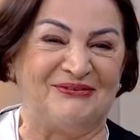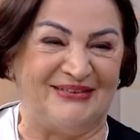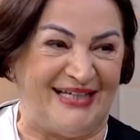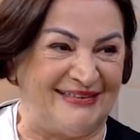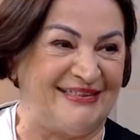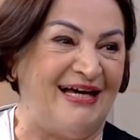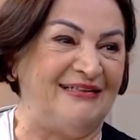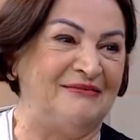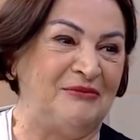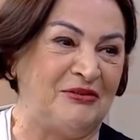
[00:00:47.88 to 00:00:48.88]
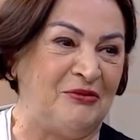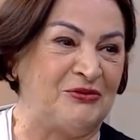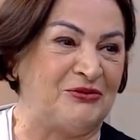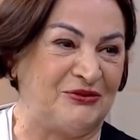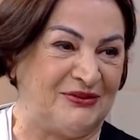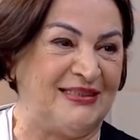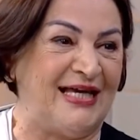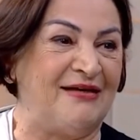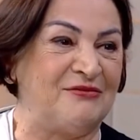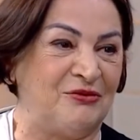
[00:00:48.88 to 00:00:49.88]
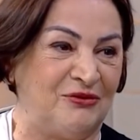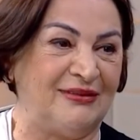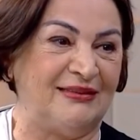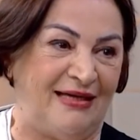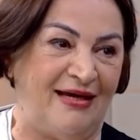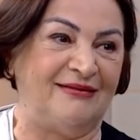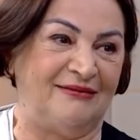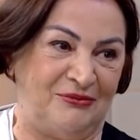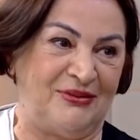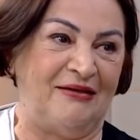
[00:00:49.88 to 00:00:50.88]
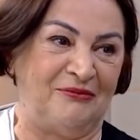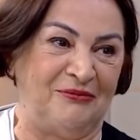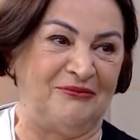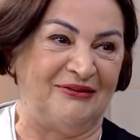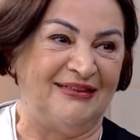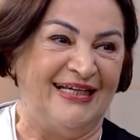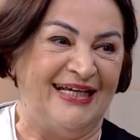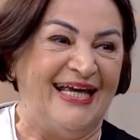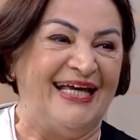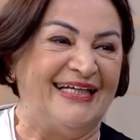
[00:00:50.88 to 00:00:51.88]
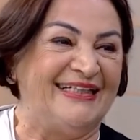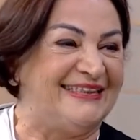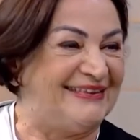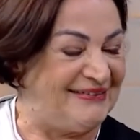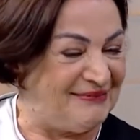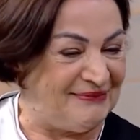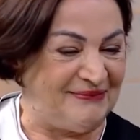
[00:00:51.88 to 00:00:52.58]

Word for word: güzel. Sağlığıma kavuştuktan sonra da daha da güzel oldu. Evet teşekkürler.